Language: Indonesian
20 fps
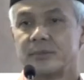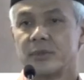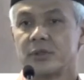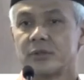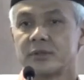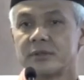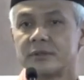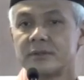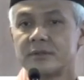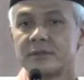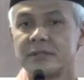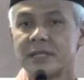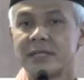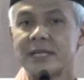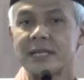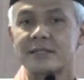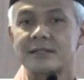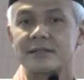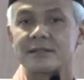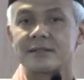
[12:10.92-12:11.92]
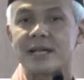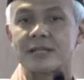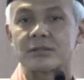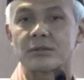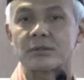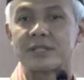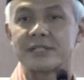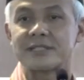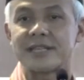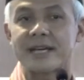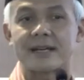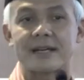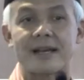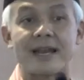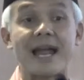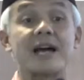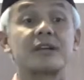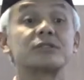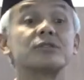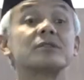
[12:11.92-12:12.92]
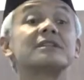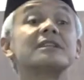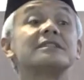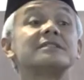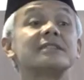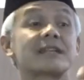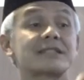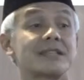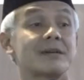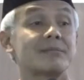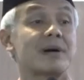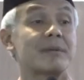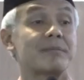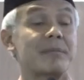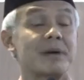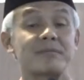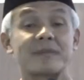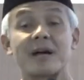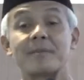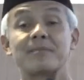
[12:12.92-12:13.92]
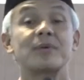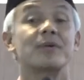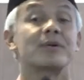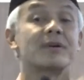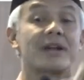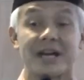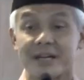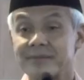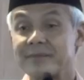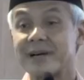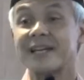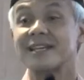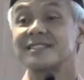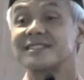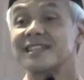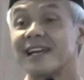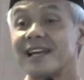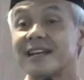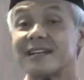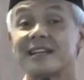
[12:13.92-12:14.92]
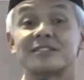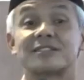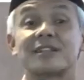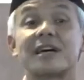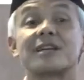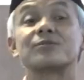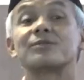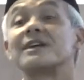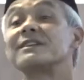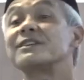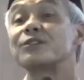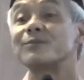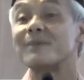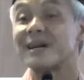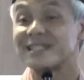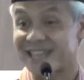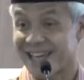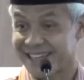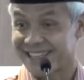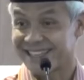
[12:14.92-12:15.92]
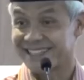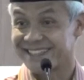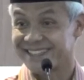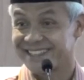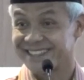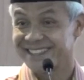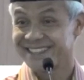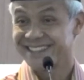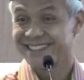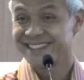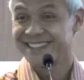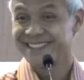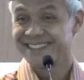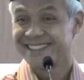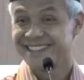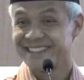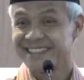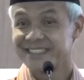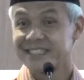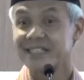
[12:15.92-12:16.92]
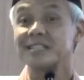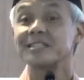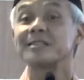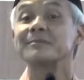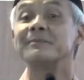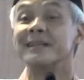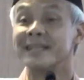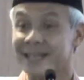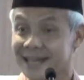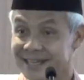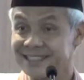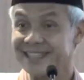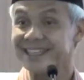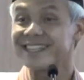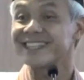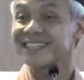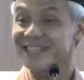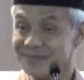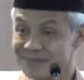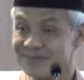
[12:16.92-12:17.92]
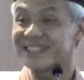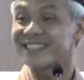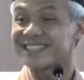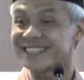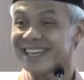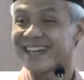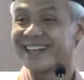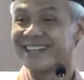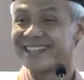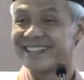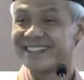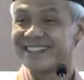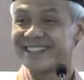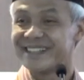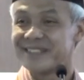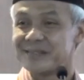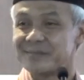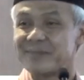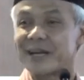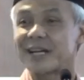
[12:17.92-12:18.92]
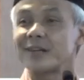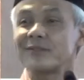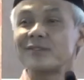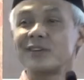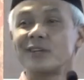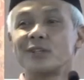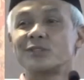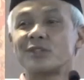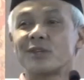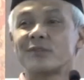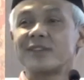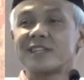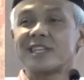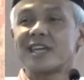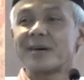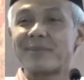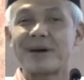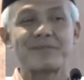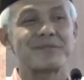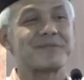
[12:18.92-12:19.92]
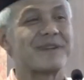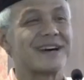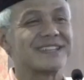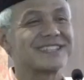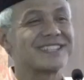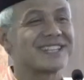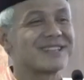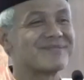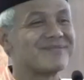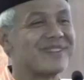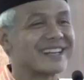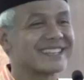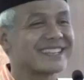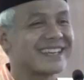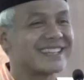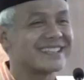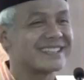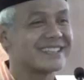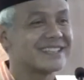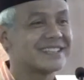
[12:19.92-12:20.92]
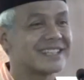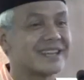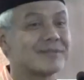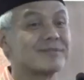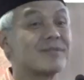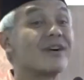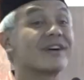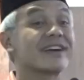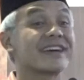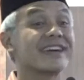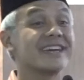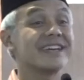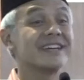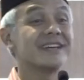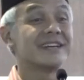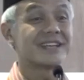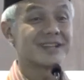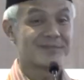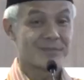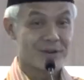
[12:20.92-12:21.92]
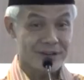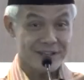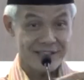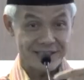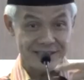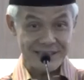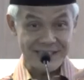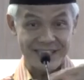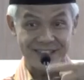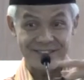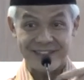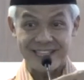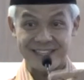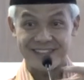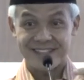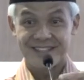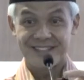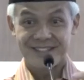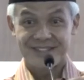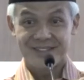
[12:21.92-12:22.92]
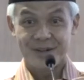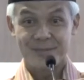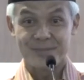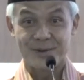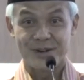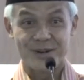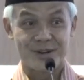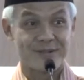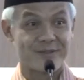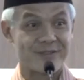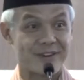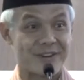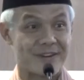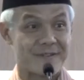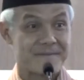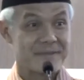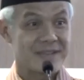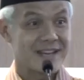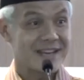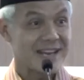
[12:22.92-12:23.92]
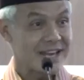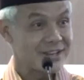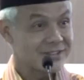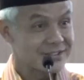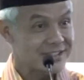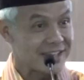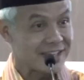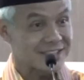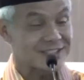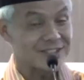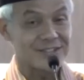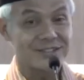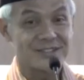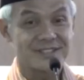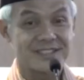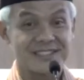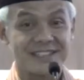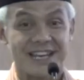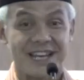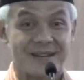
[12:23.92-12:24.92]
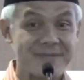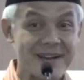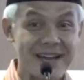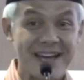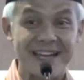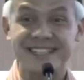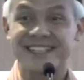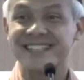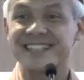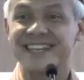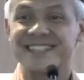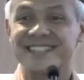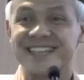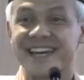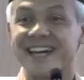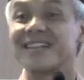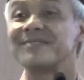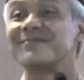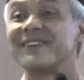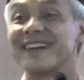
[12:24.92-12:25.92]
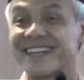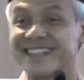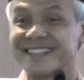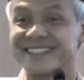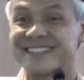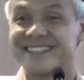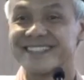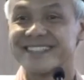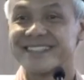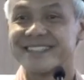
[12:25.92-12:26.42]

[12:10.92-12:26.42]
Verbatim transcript: Bu, ini langsung dicek, langsung dicek sama Pemkab Blora kemarin jalan dan sekarang udah di rumah sakit. Jadi sebenarnya kita bisa pakai filosofinya Pak Bupati Rembang tadi. Nemoke, nemoke ini lewat ngobrol-ngobrol. Lalu dieksekusi di lapangan, dikerjakan beres